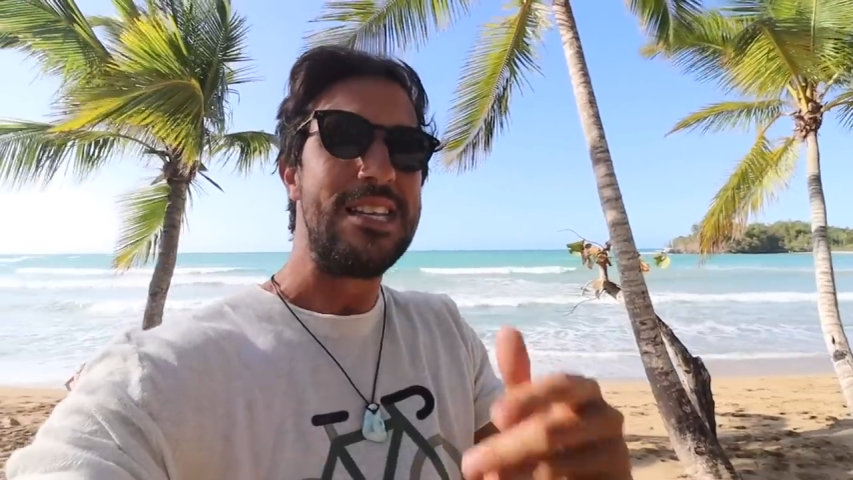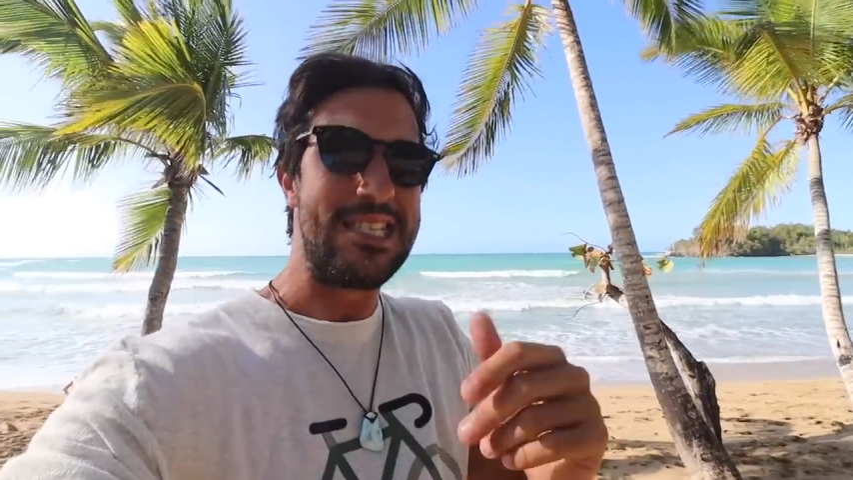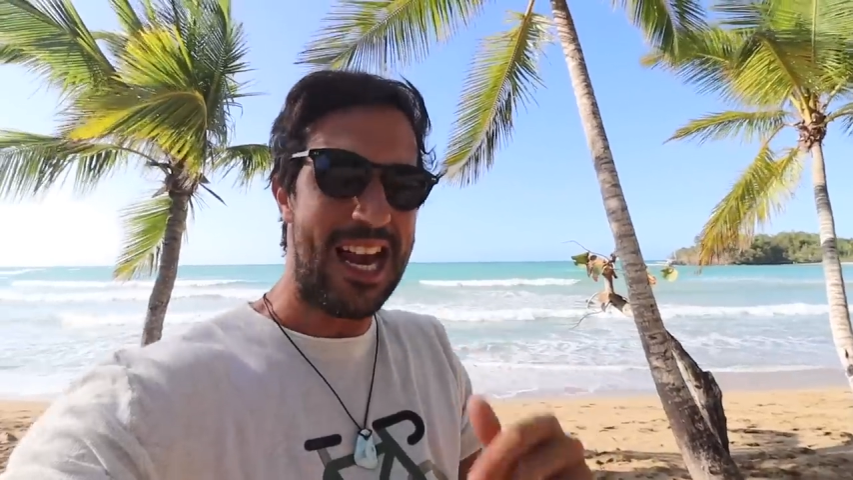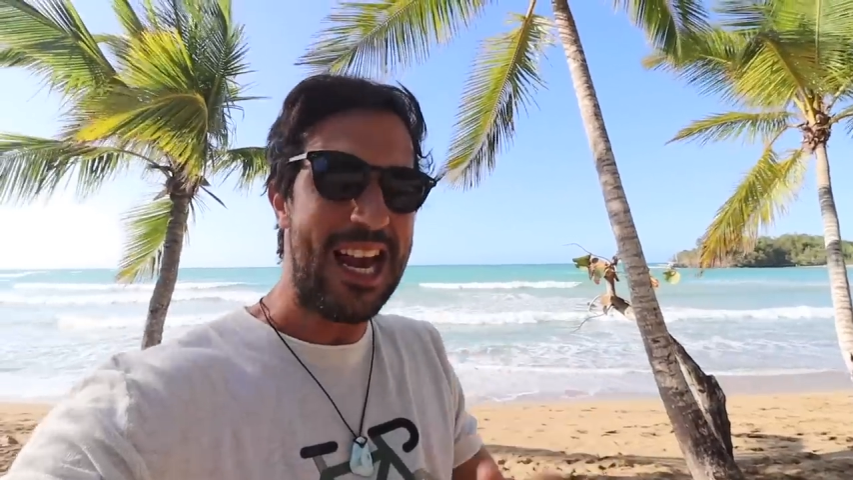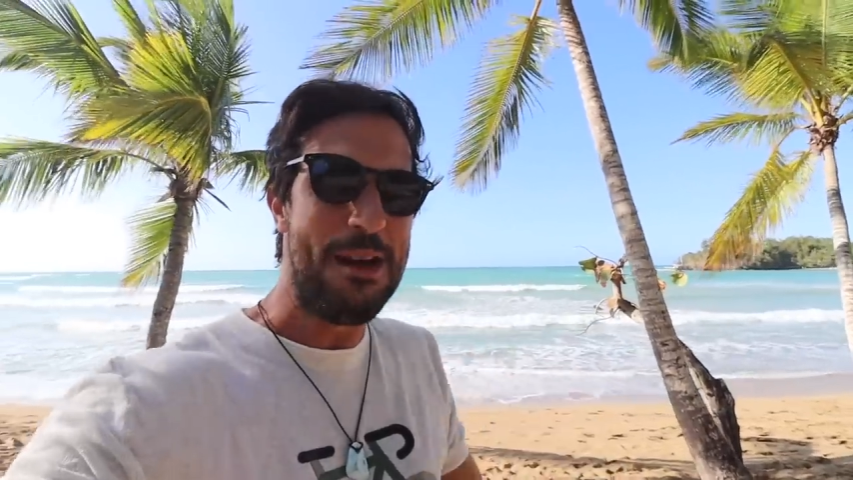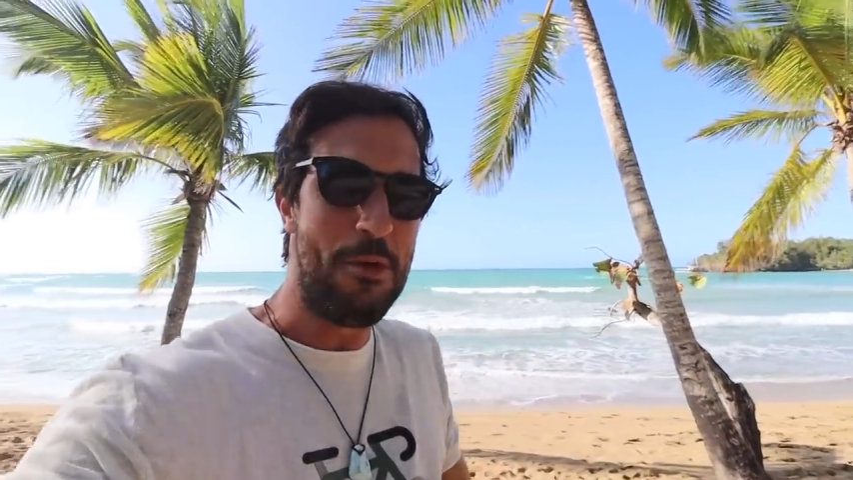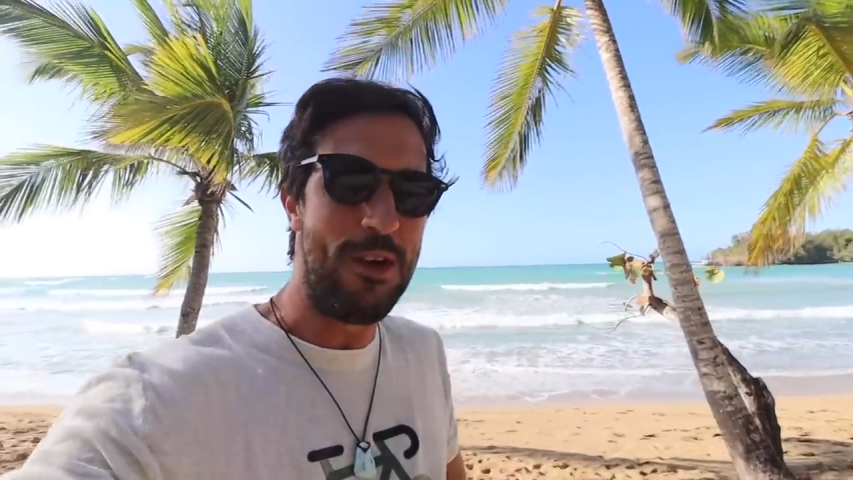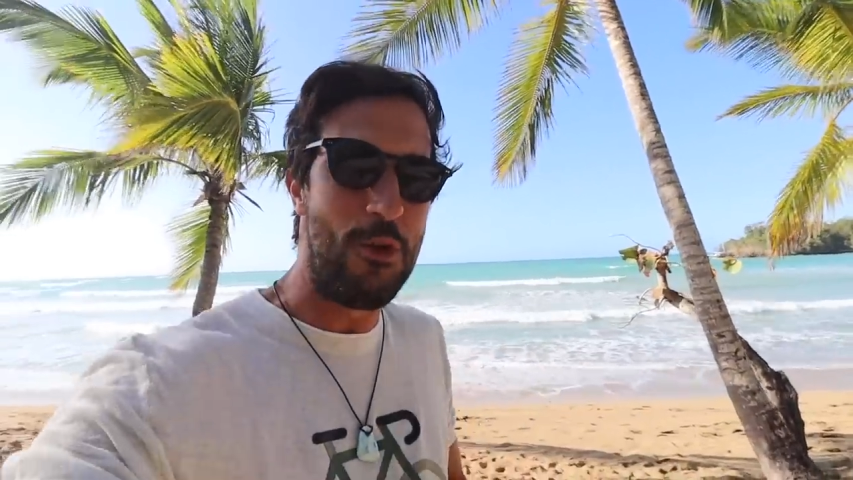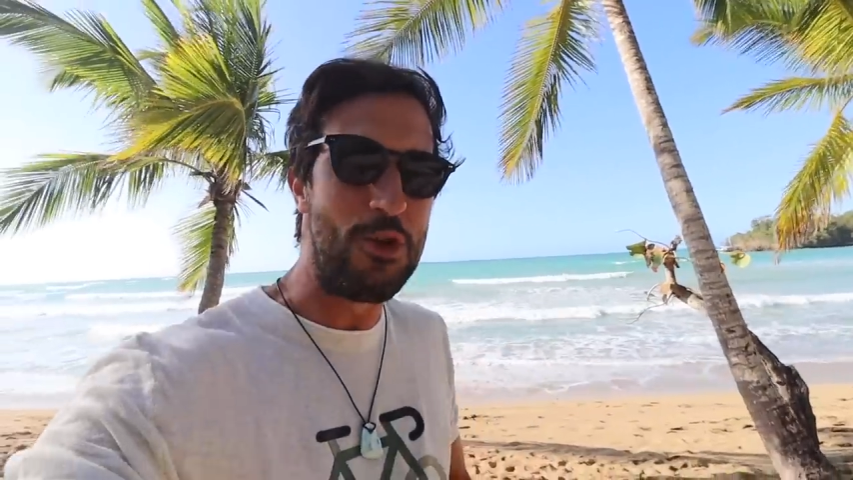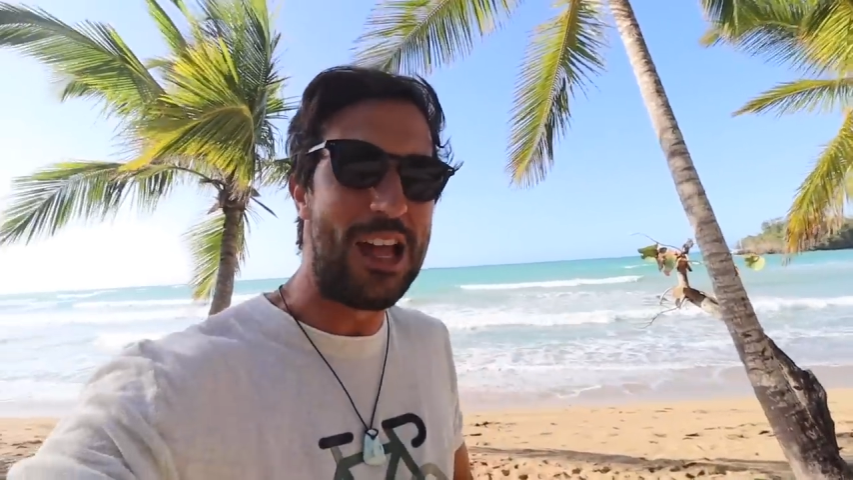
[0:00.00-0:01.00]
seguimos
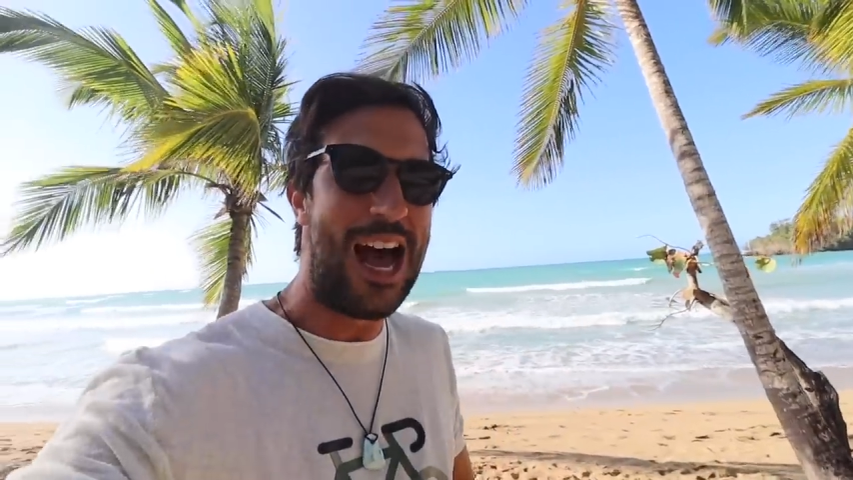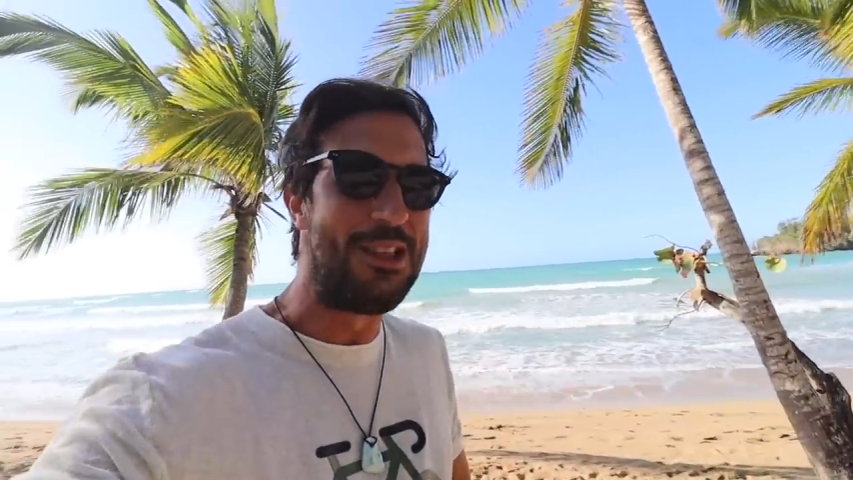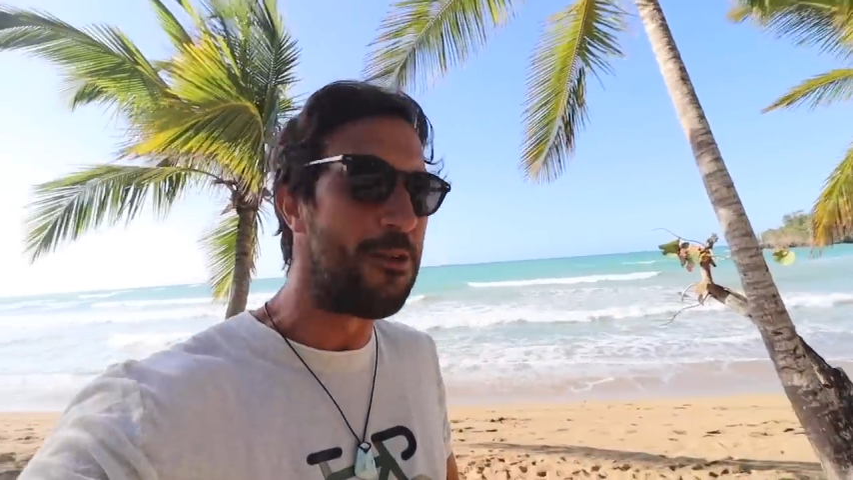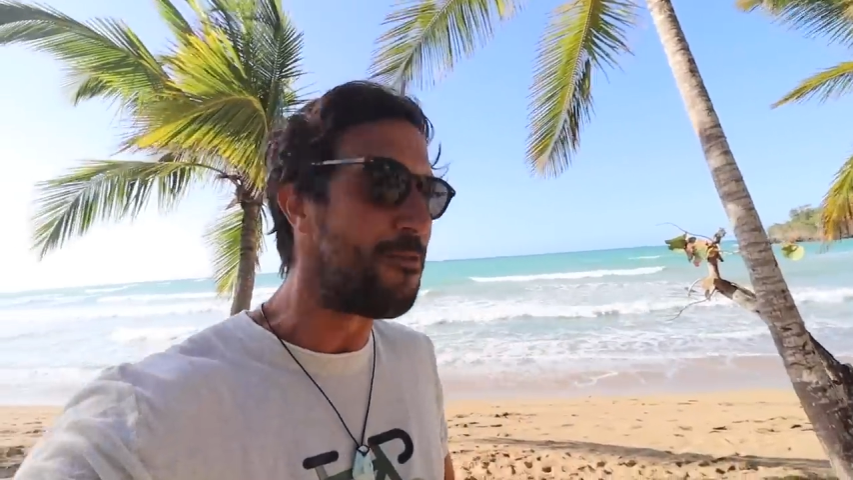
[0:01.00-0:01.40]
disfrutando.